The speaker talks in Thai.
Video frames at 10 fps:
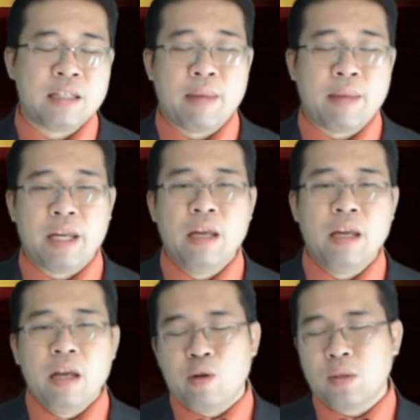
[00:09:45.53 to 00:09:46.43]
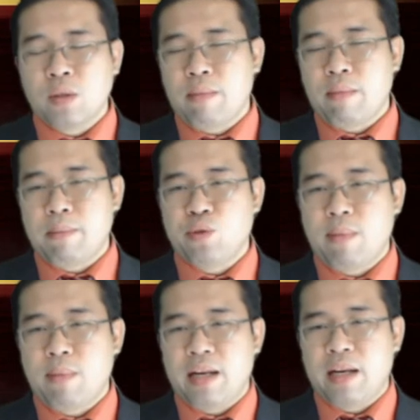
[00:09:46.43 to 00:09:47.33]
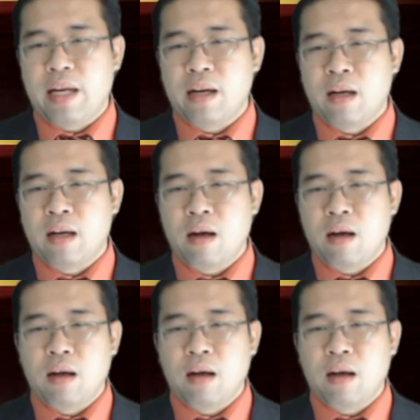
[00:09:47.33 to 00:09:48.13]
สมัยยุคสมัยปัจจุบันเนี่ยก็